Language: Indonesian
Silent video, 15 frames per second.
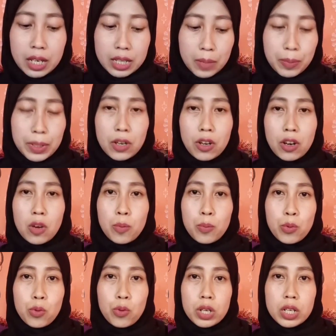Tapi
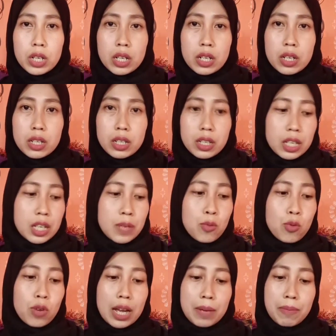kalaupun ini
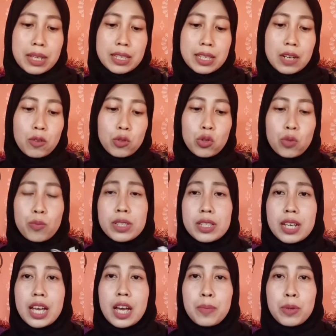bukan masker untuk
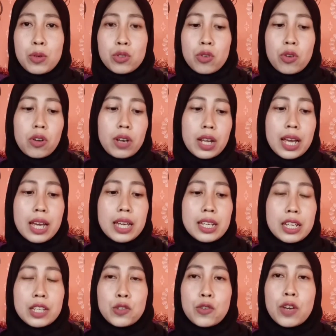mencegah virus corona,
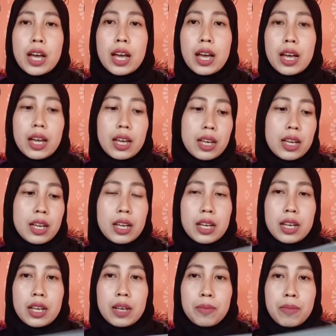ini juga
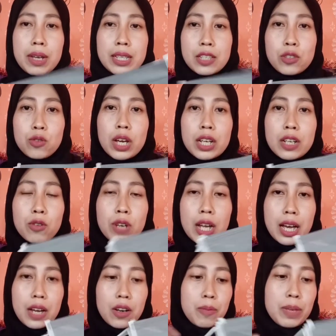masih juga
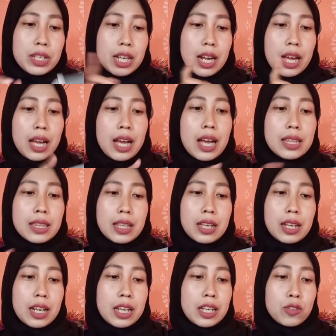digunakan oleh masyarakat
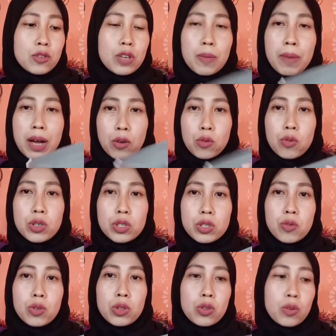karena ini juga bagus
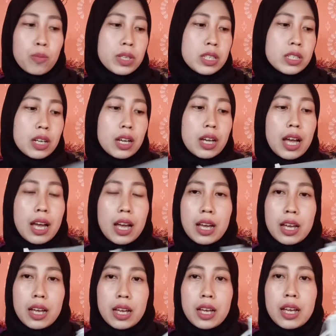untuk mencegah
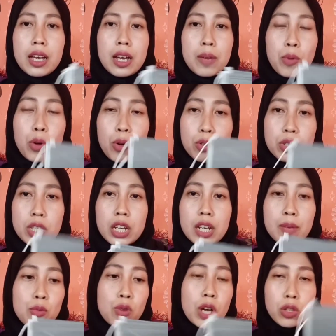polusi,
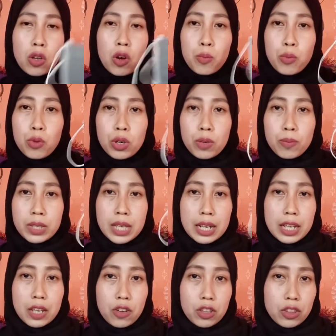debu ataupun
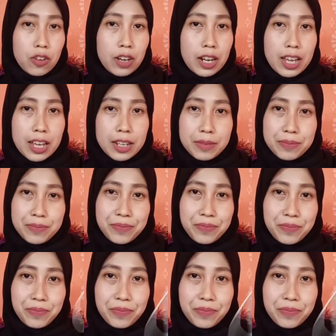menyaring kotoran.